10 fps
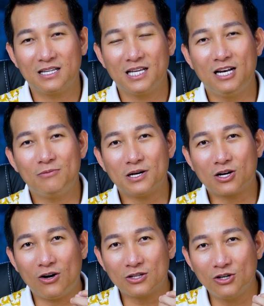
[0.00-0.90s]
thì lúc đó
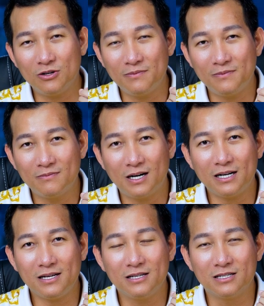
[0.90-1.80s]
con tôi
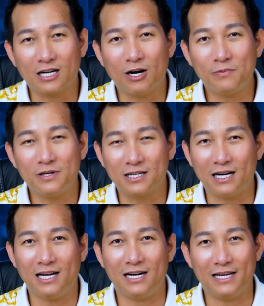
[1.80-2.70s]
mới vừa khóc vừa
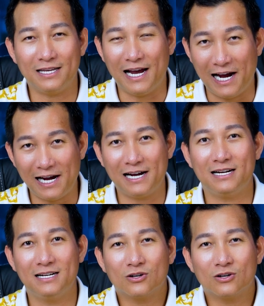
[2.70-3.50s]
trả lời dạ